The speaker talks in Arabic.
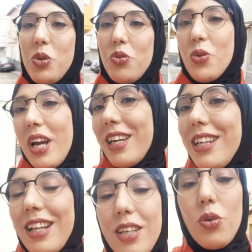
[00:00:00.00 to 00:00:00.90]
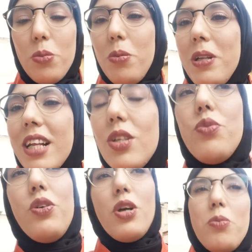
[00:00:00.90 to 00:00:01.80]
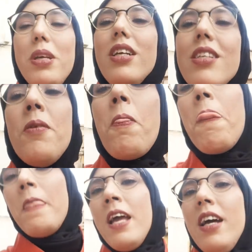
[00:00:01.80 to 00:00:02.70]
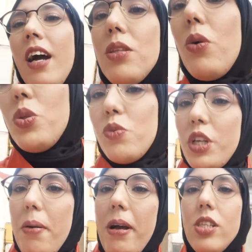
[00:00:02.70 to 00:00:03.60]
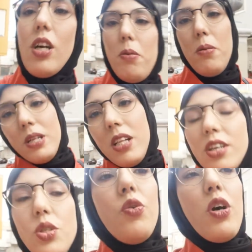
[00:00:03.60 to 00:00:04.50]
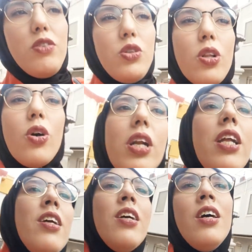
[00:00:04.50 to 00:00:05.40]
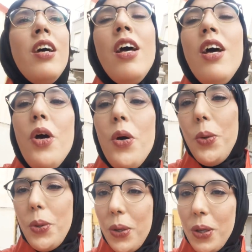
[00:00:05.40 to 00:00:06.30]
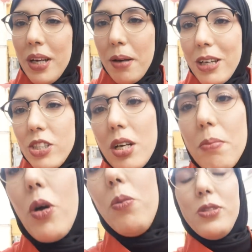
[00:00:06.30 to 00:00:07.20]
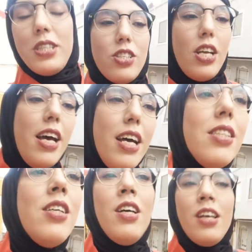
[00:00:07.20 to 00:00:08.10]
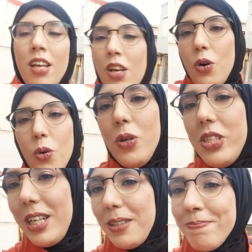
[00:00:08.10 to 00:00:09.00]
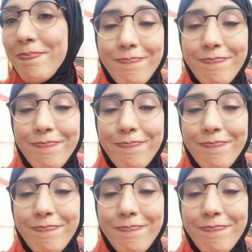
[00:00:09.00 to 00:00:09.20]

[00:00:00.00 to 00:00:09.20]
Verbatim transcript: واش شفتوها اكيد لانكم البنات كتشوفوا اليوميات غتبقاو تشوفوا شحال من حاجه قبل البنات اللي كيشوفوا غير الفيديوهات الاخرين اوف غنبقى نشارك معكم منتجات وكل شيء